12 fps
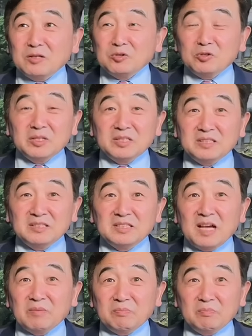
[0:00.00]
却跟
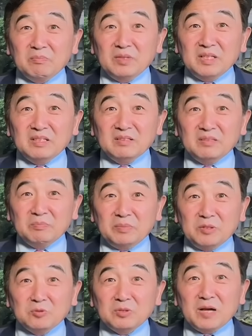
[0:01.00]
像你，
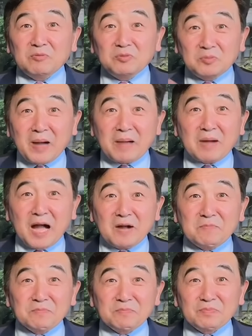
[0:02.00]
比如说像“富爸爸、
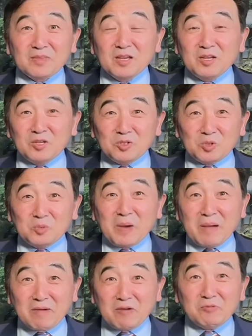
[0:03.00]
穷
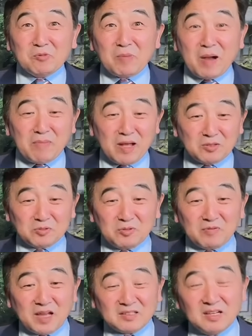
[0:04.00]
爸爸、富爸爸”的说
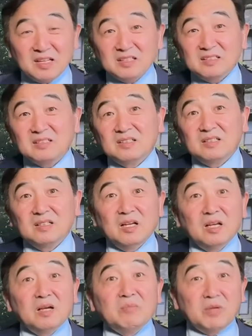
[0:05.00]
法是类似的。
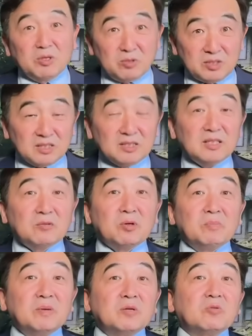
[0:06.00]
美国经济
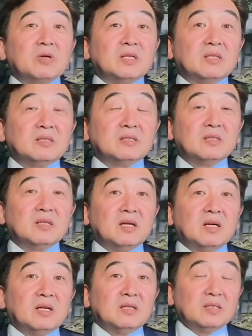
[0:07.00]
会崩溃，
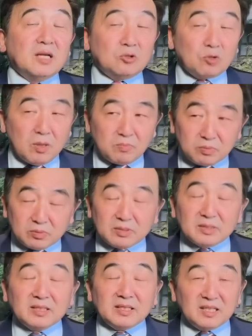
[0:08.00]
那川普
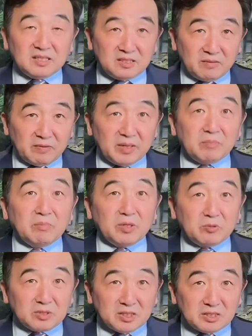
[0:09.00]
自己也认为美
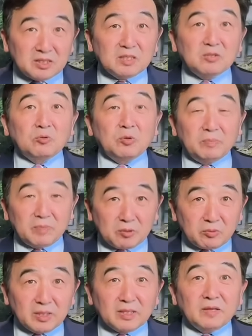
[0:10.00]
国经济是会崩
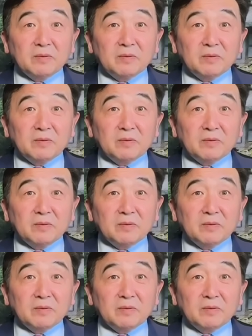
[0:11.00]
溃的，